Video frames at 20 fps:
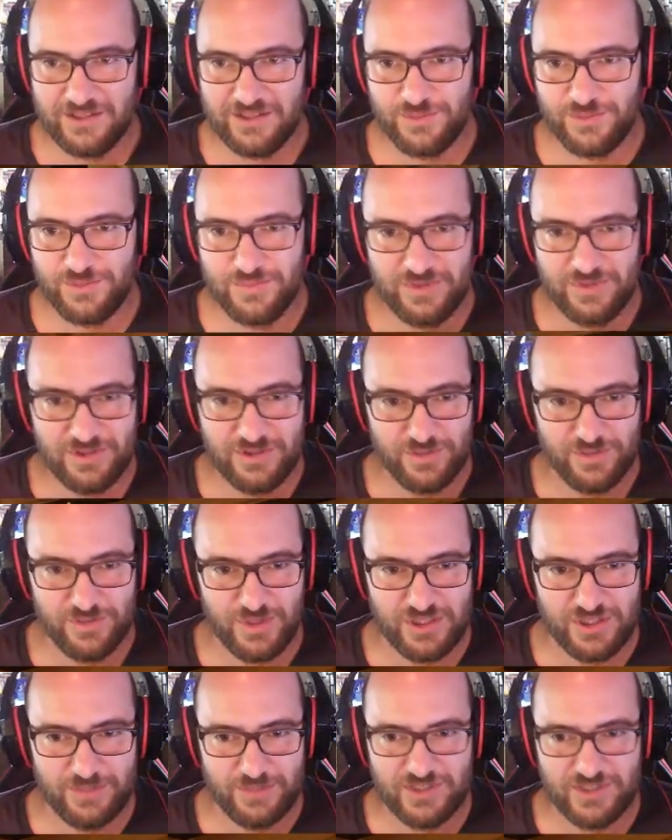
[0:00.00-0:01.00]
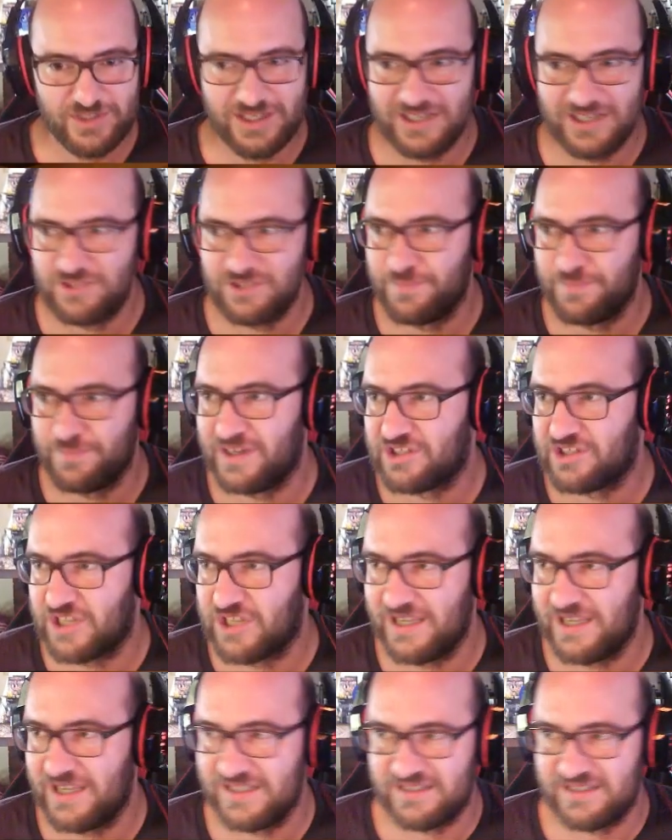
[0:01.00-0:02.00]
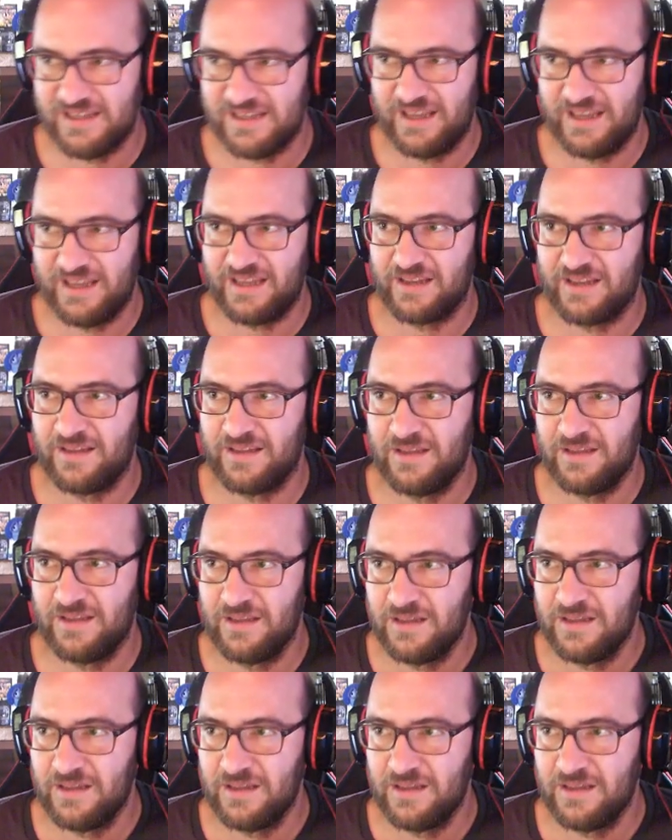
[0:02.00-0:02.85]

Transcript: Ich, ich möchte nämlich gleich ein paar Stellen zeigen,